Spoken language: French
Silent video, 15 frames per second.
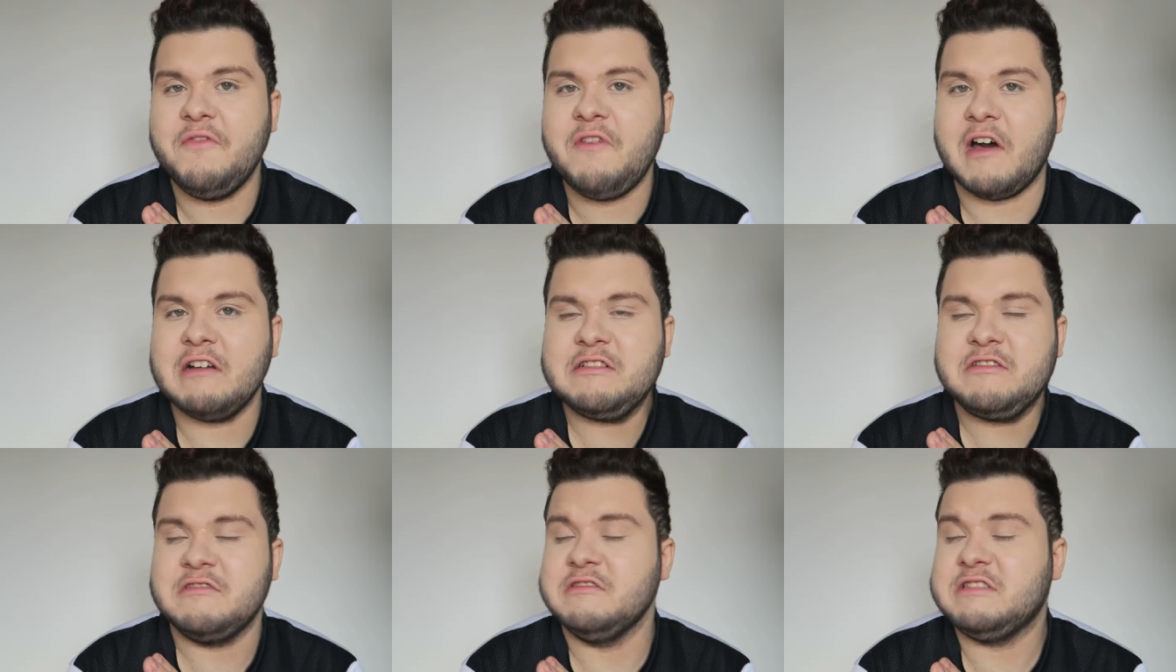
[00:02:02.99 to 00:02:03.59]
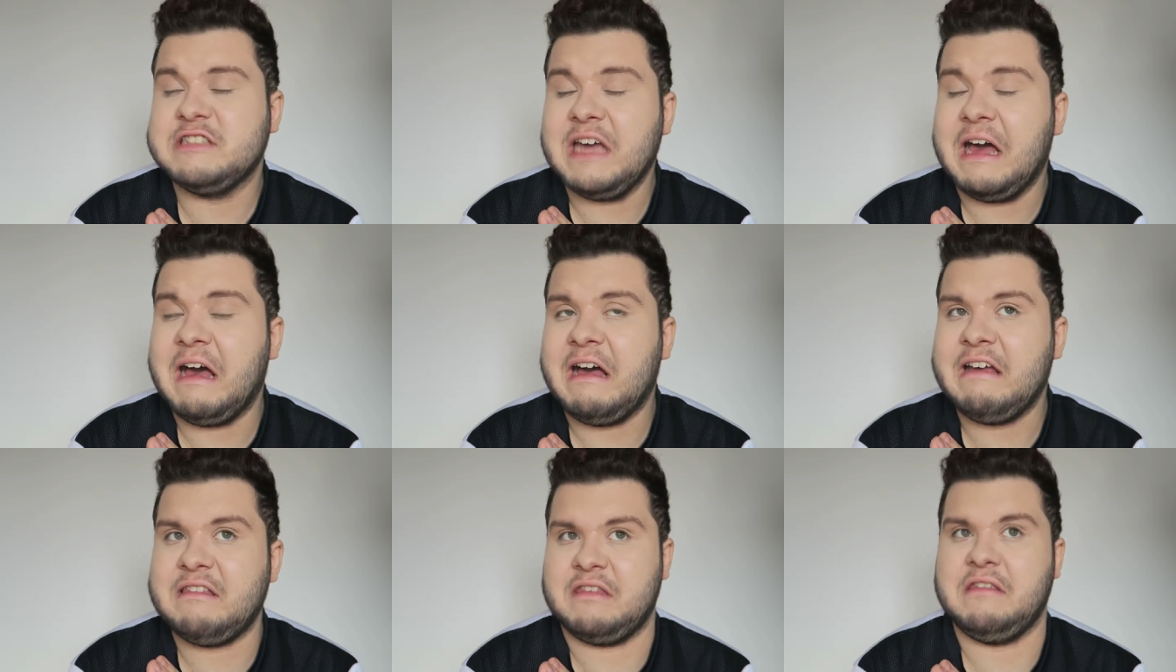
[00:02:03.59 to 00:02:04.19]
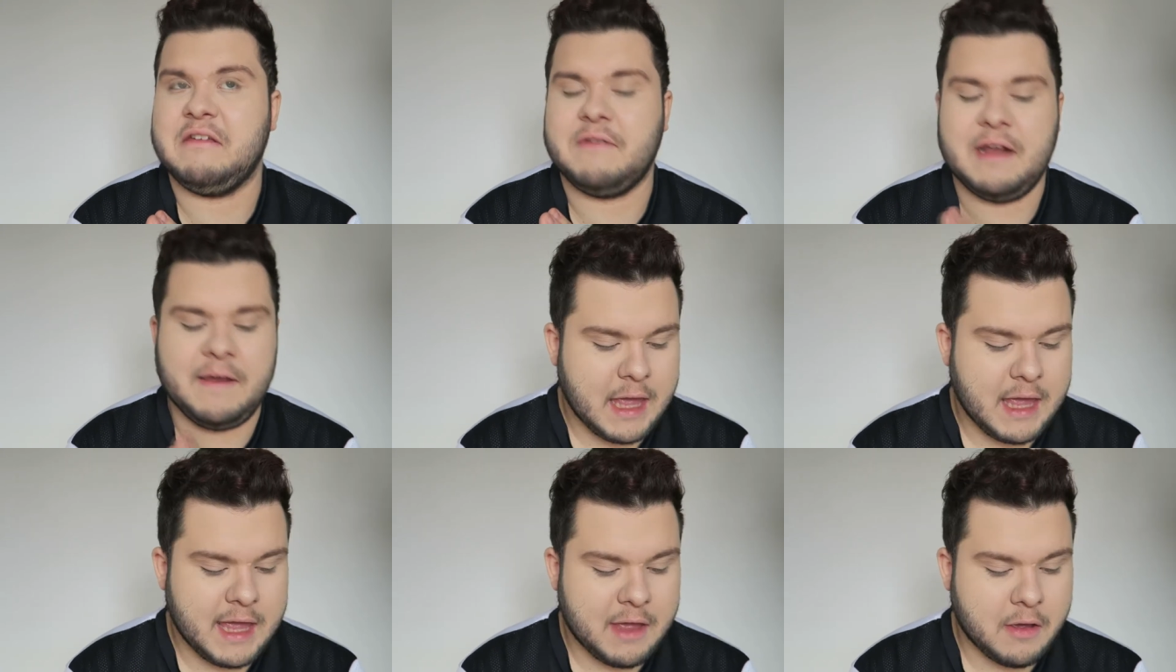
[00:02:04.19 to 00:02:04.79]
fort cocasse,
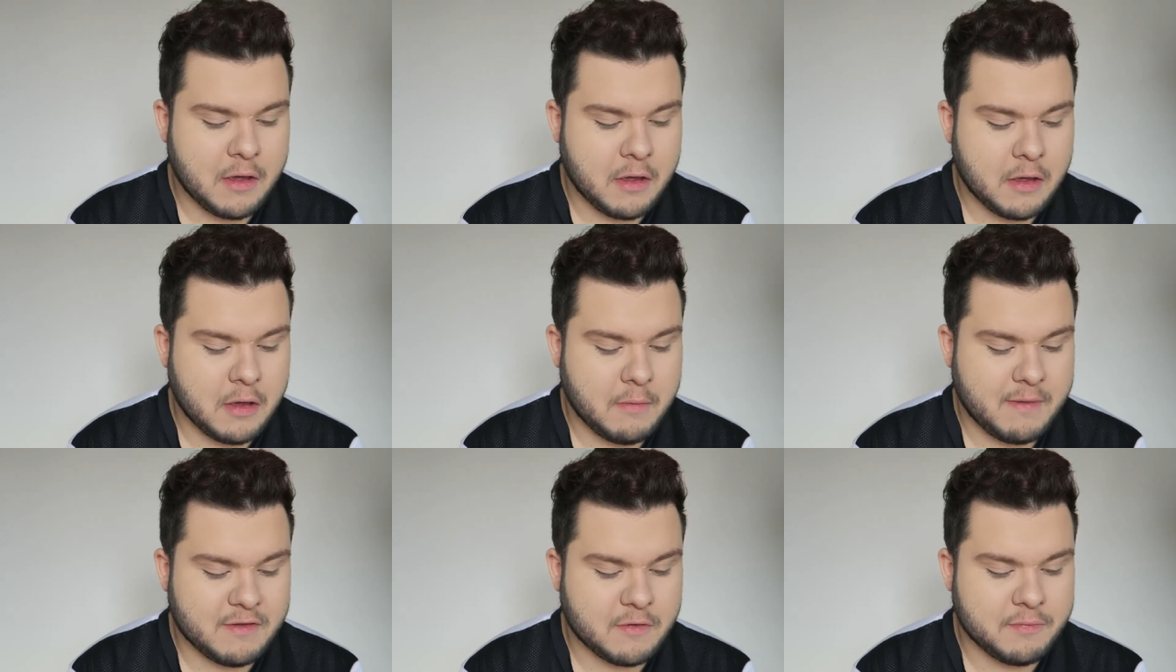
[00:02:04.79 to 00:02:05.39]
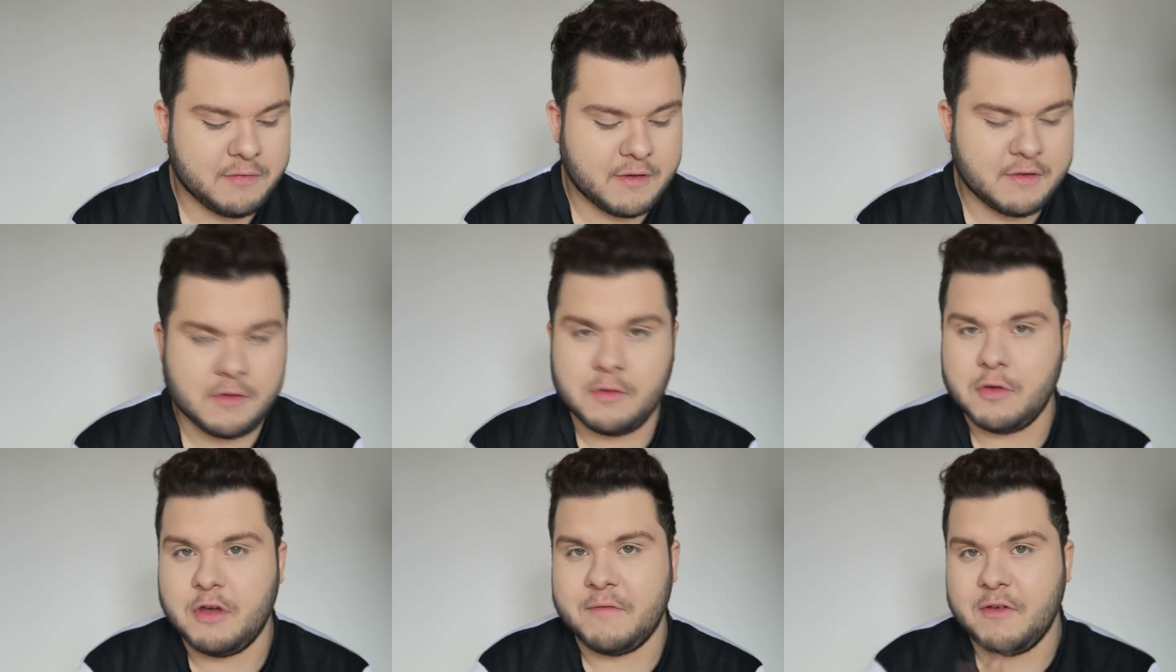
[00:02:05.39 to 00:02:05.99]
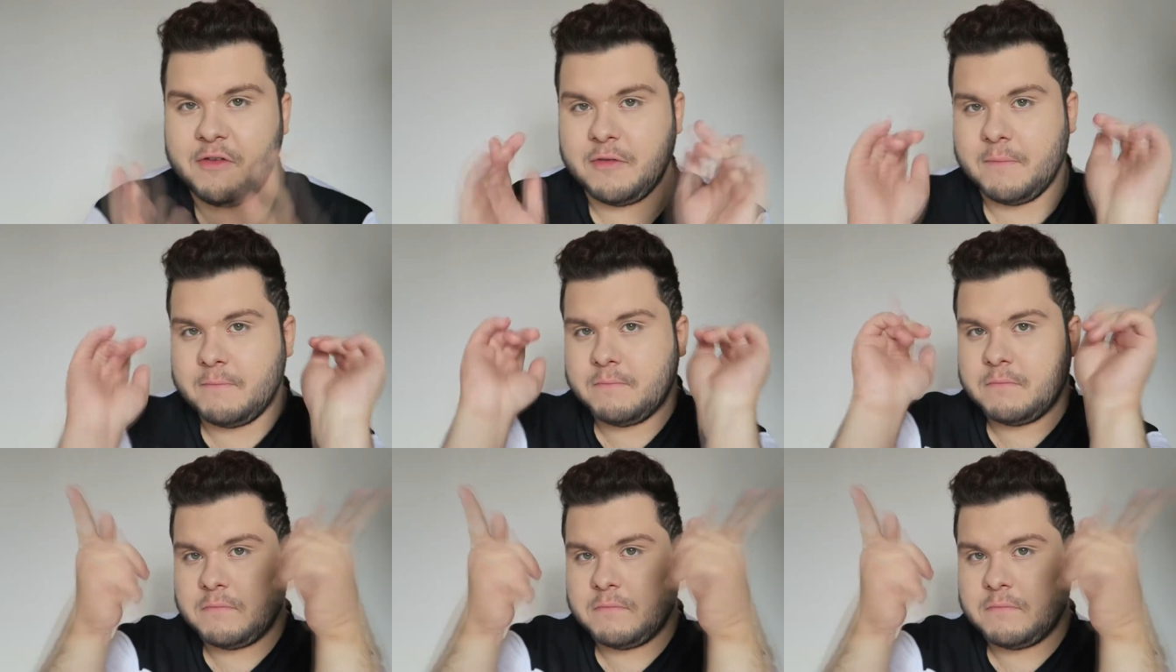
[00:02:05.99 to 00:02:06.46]
voilà. Et euh, bah sans plus attendre, on commence.